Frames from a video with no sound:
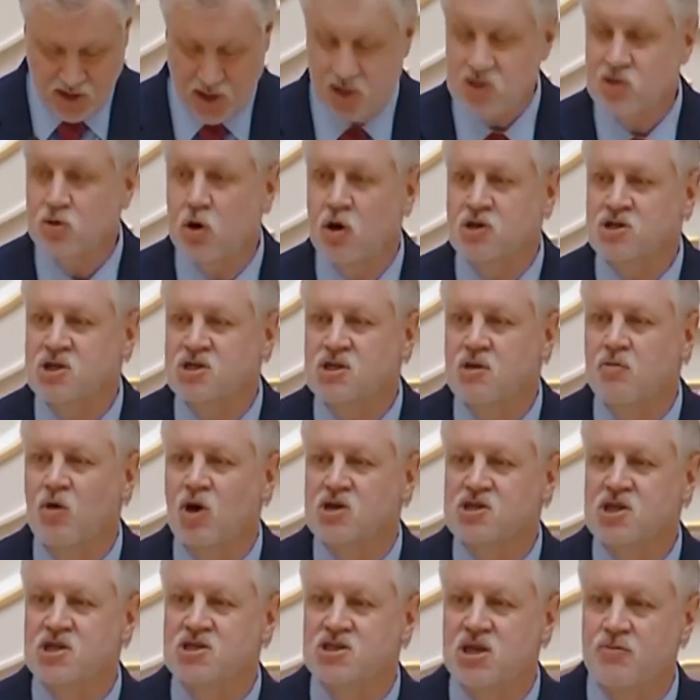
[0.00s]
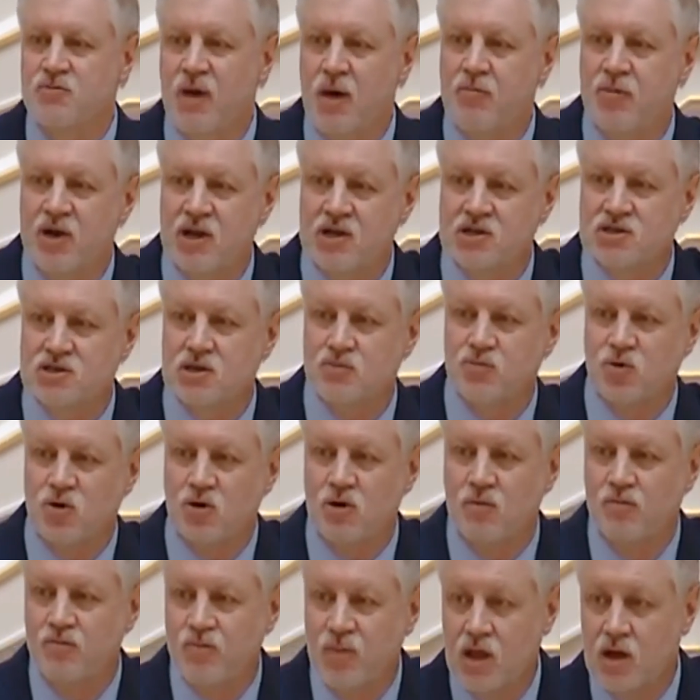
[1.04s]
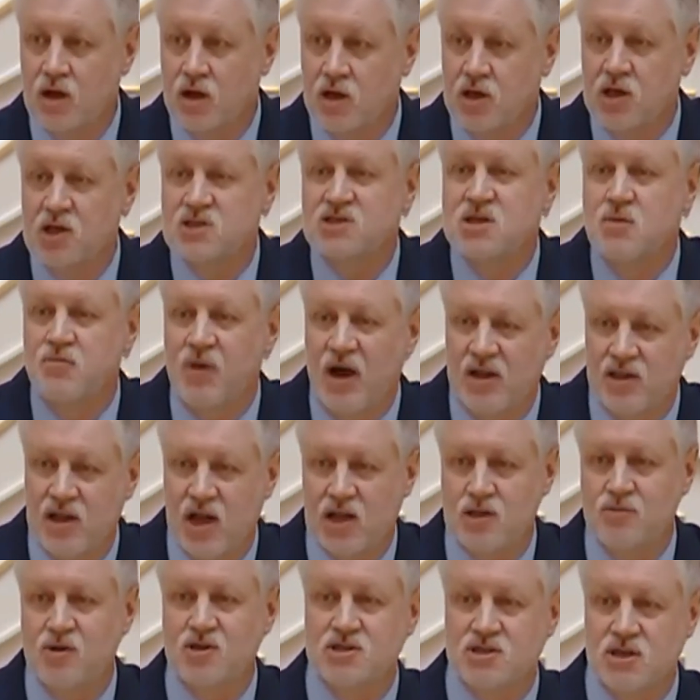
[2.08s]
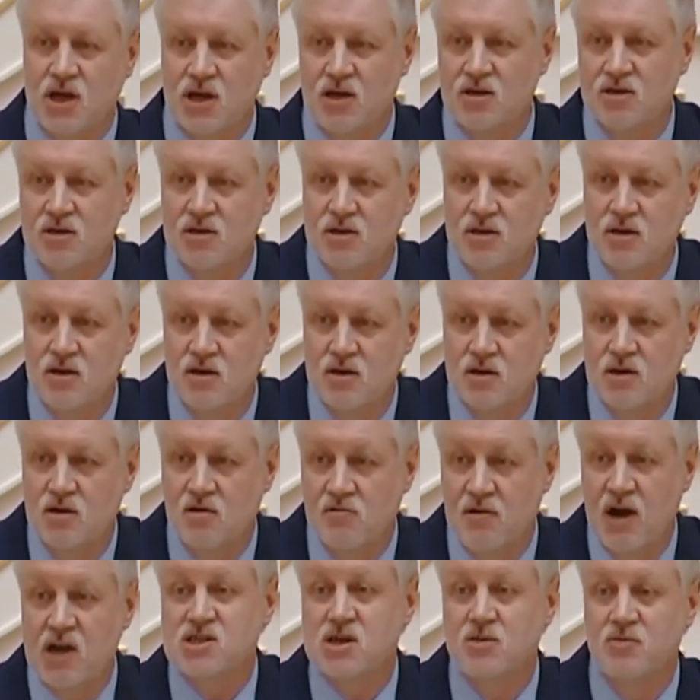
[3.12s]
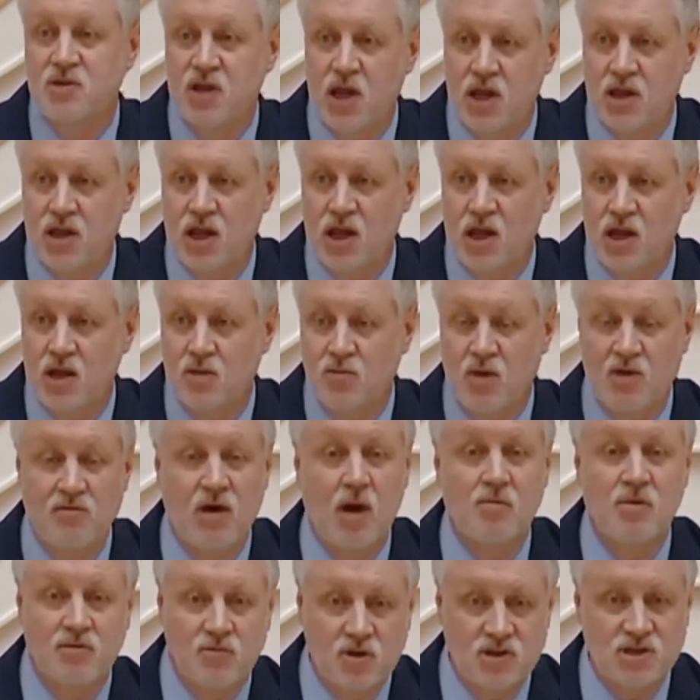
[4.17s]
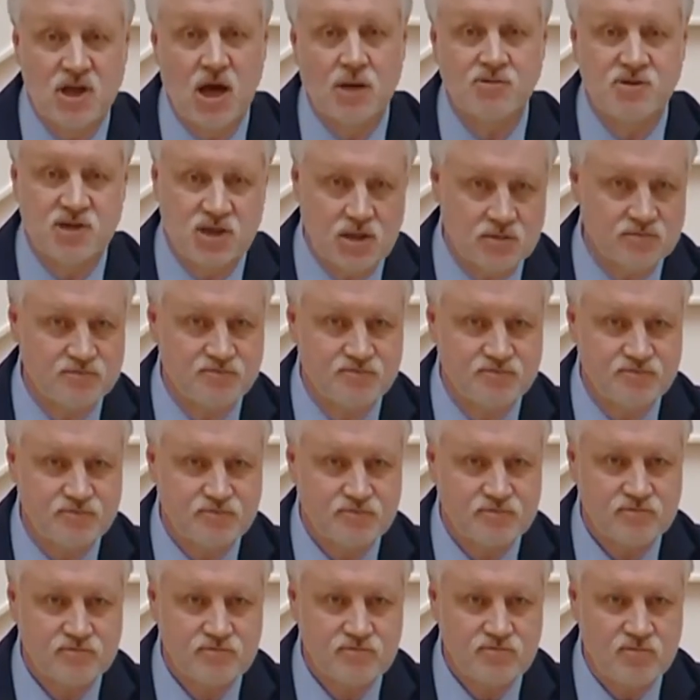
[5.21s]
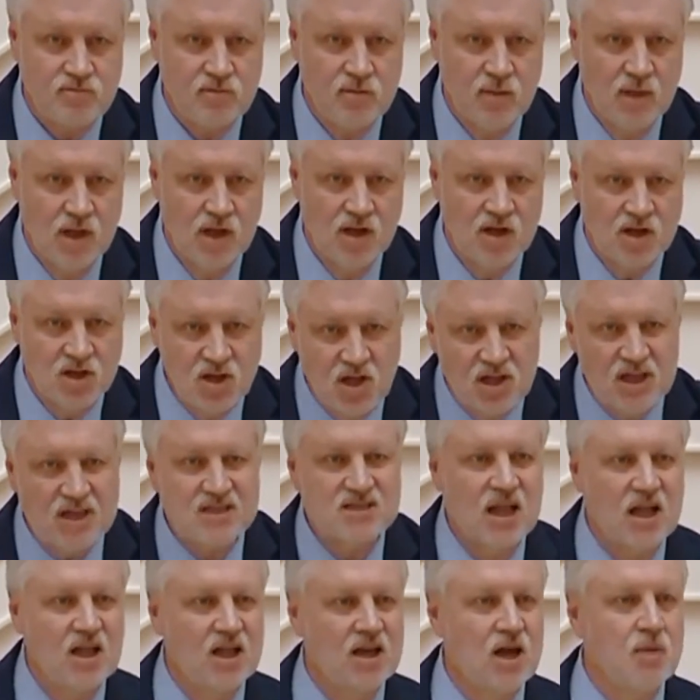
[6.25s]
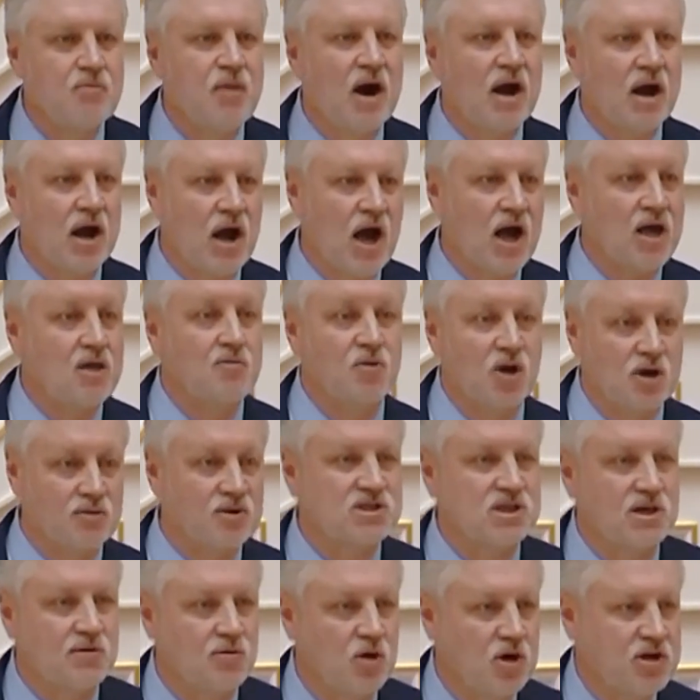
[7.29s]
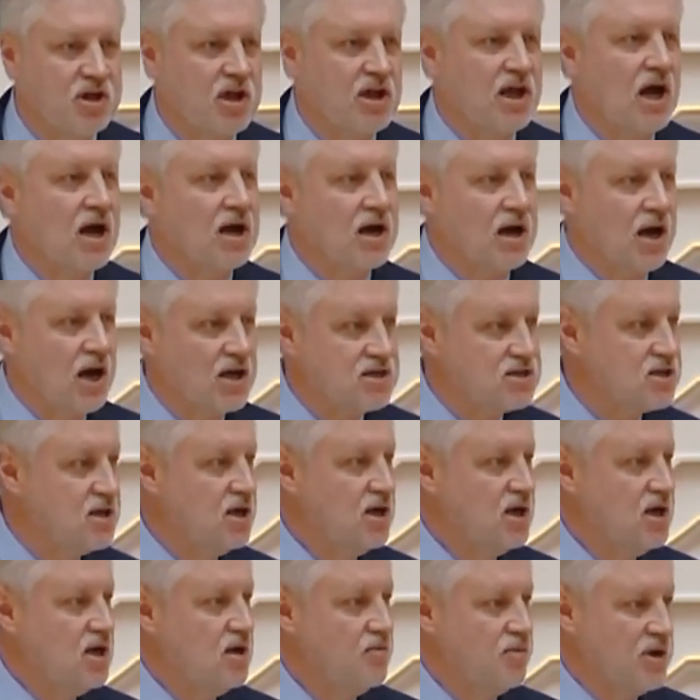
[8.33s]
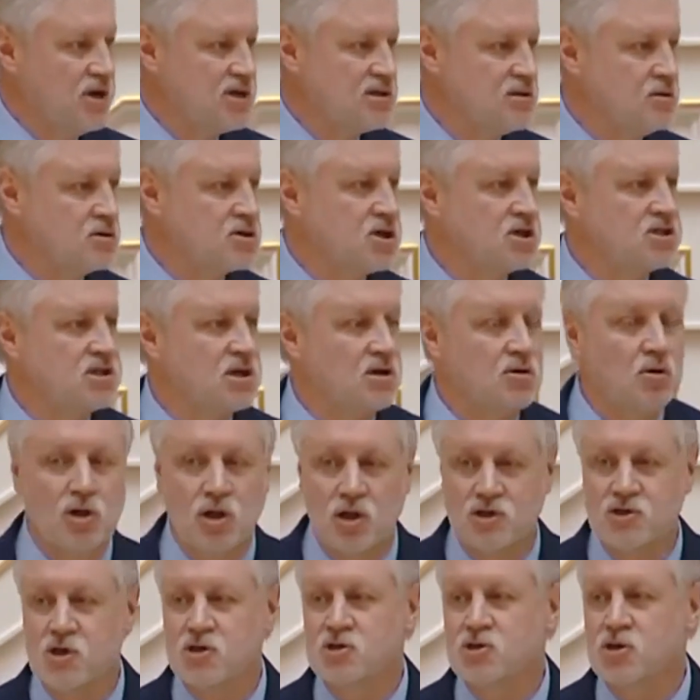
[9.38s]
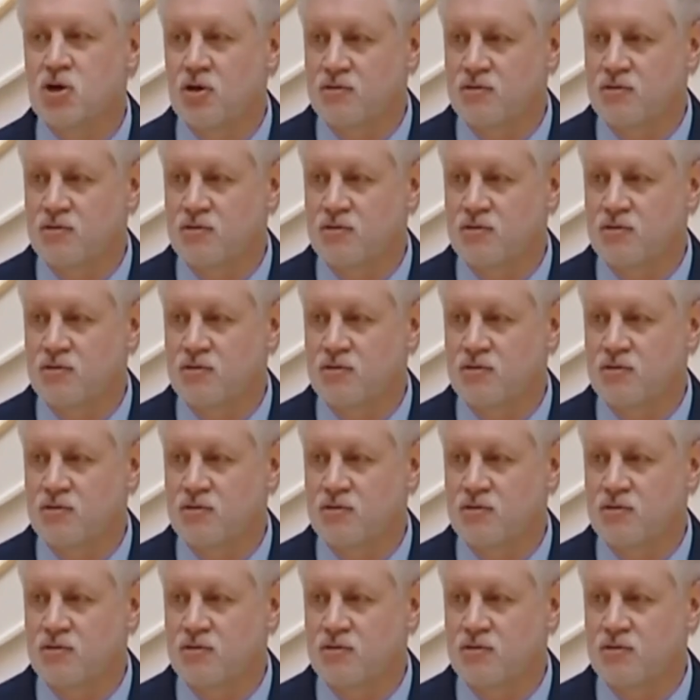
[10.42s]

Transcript: Так сколько же можно жить по принципу? Если понадобится ваше мнение, мы вам его сообщим. Не настала ли пора, и, может быть, сегодня как раз прислушаться к голосу